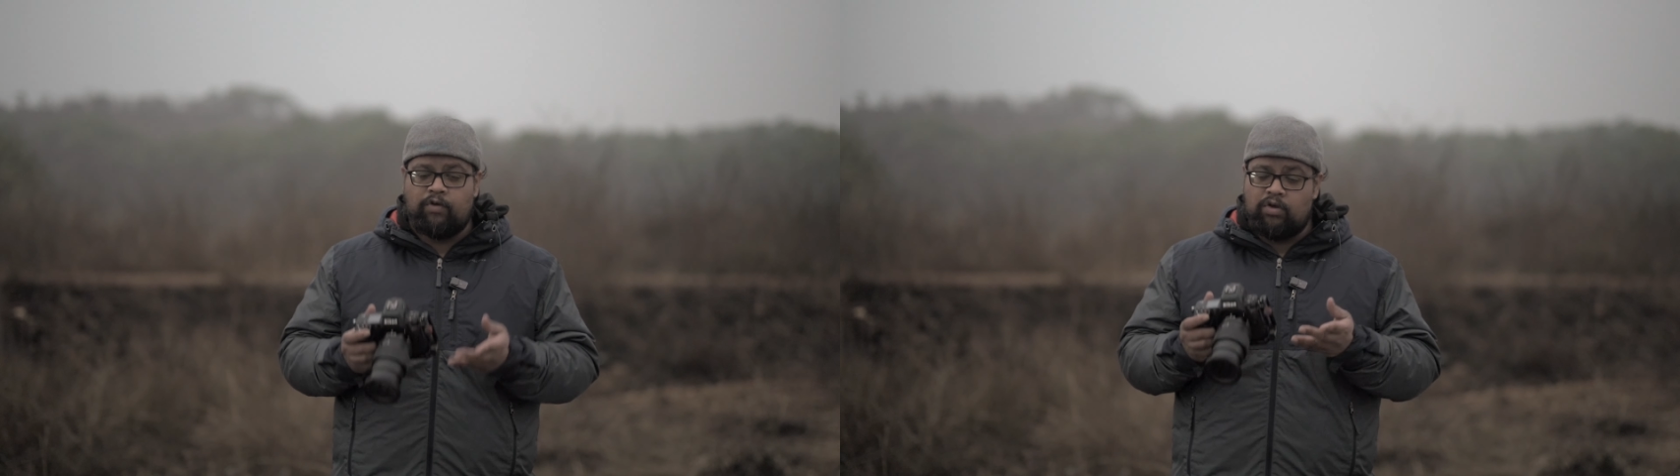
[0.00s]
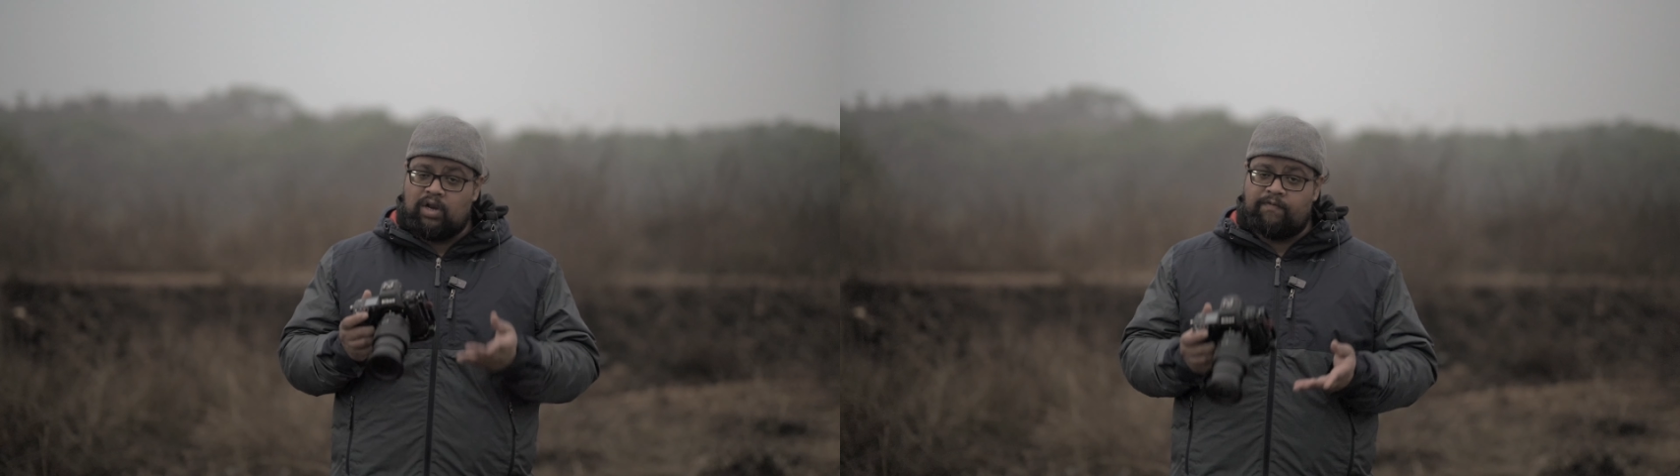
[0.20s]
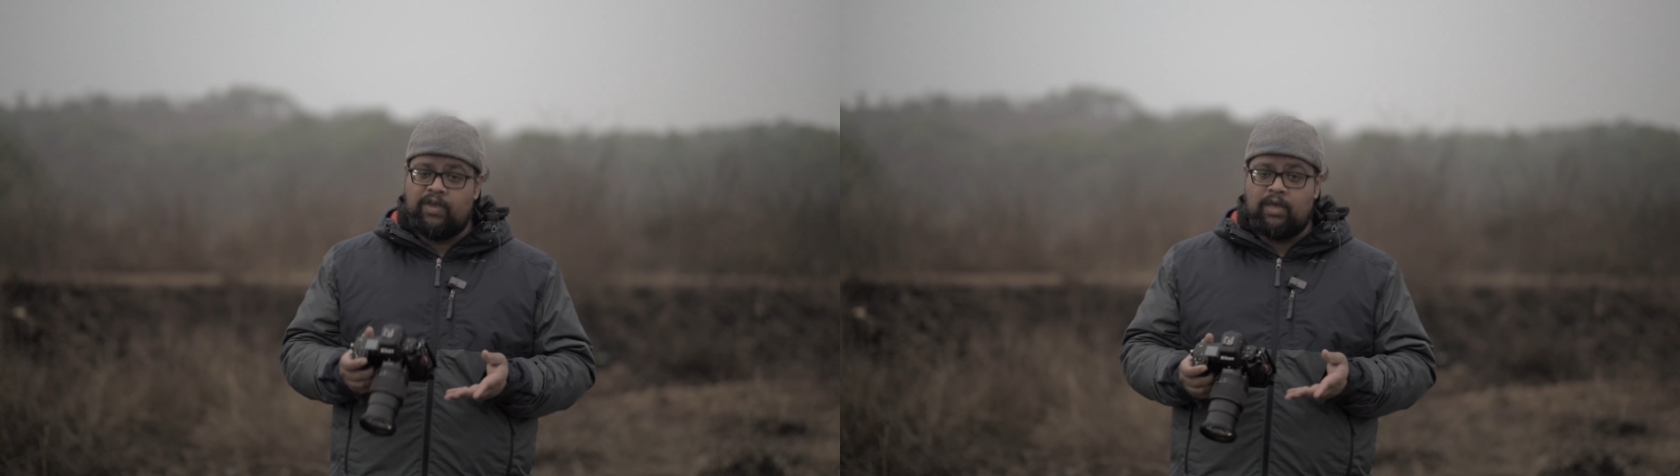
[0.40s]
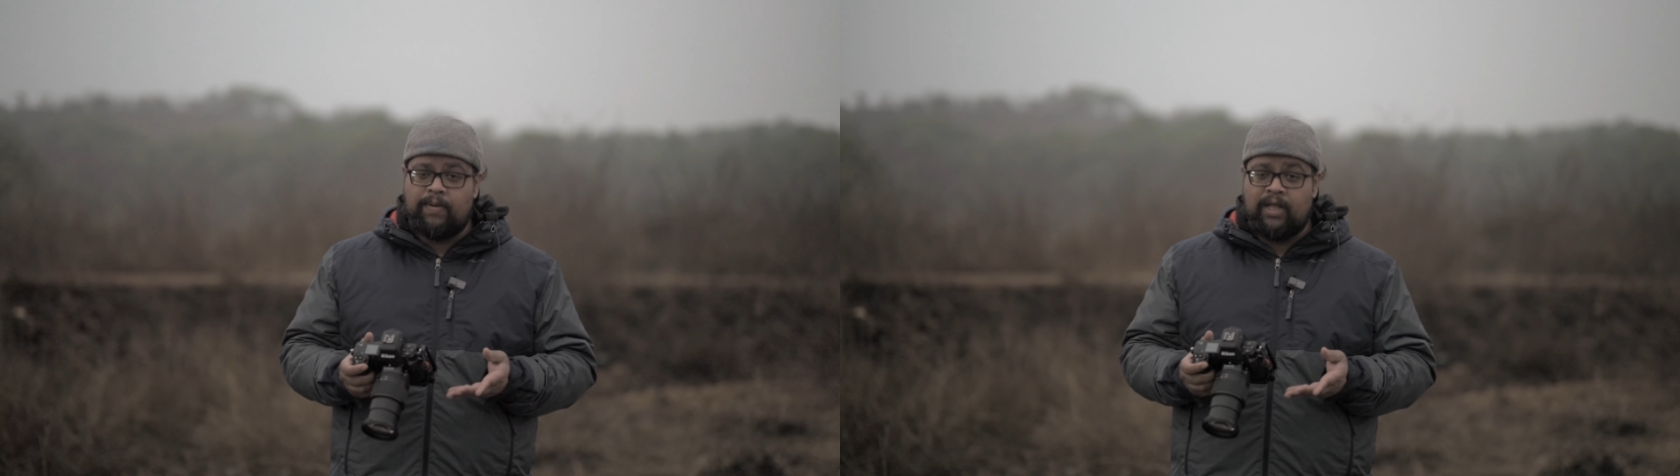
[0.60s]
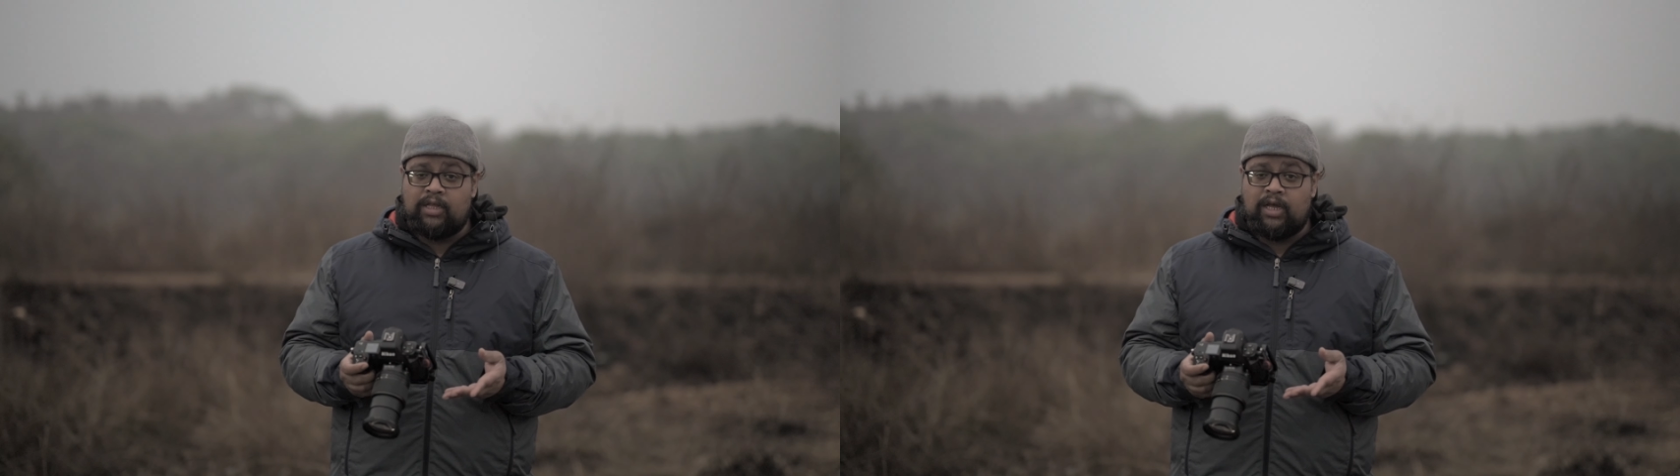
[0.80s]
फोटोग्राफी के
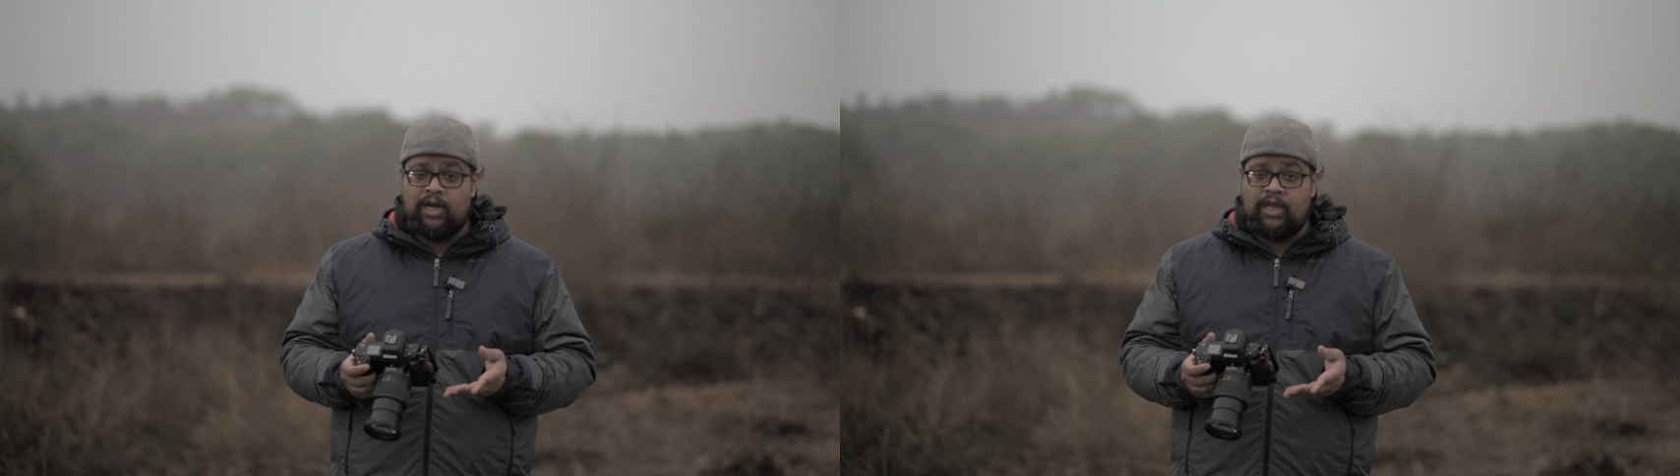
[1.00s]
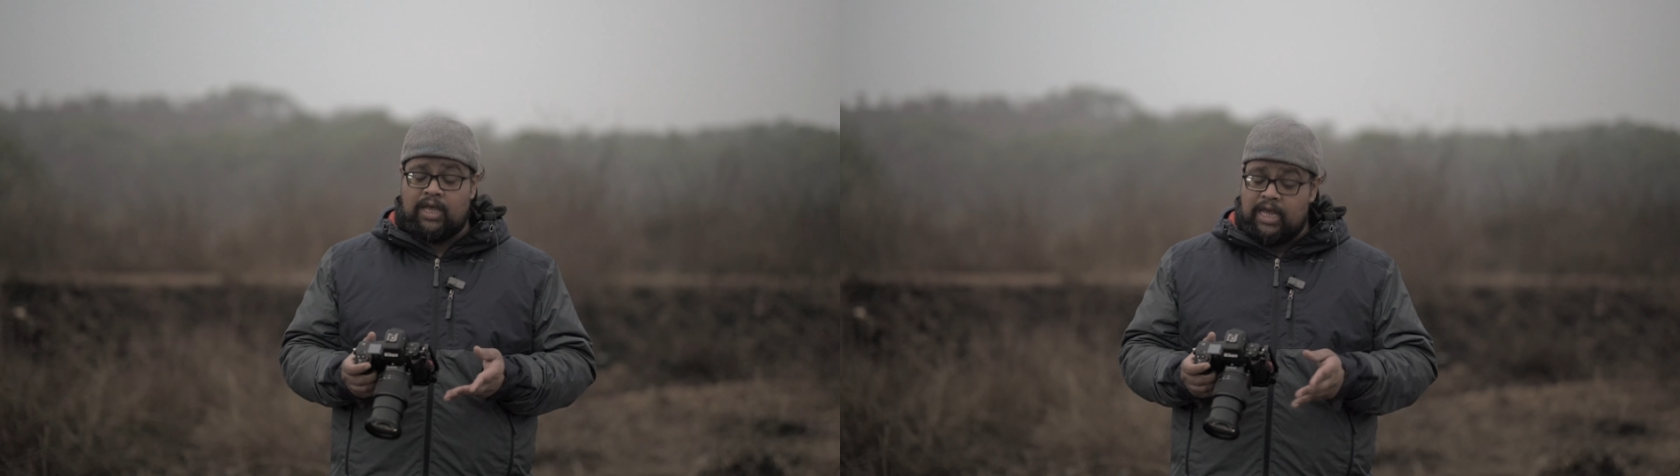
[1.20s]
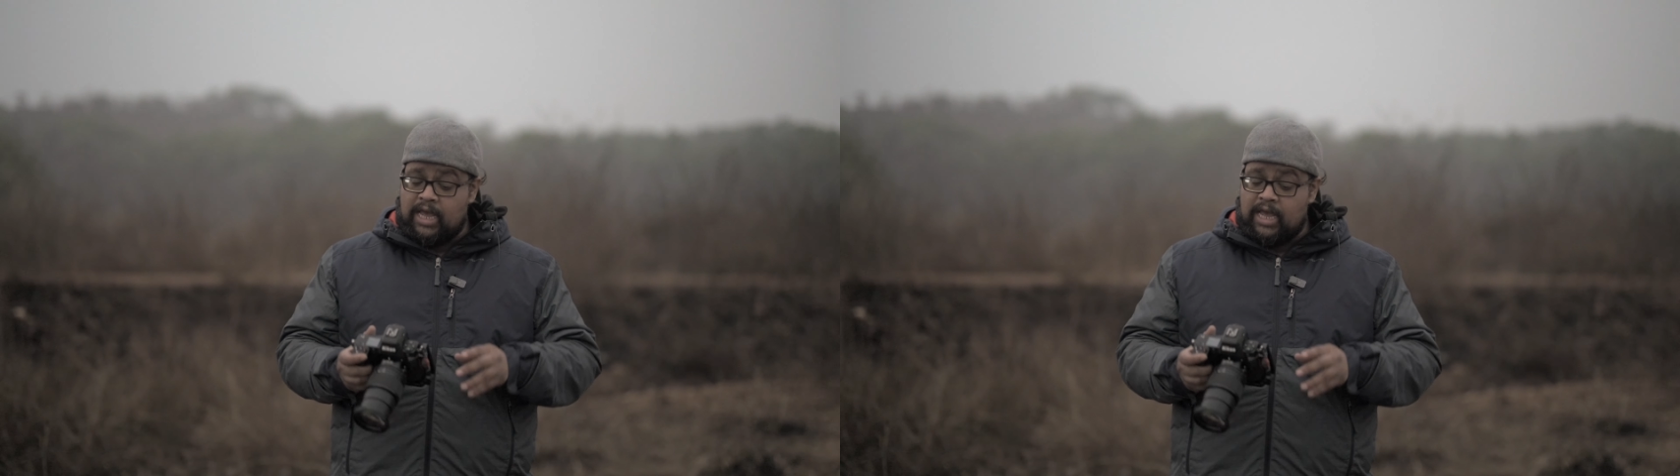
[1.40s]
बात कर लें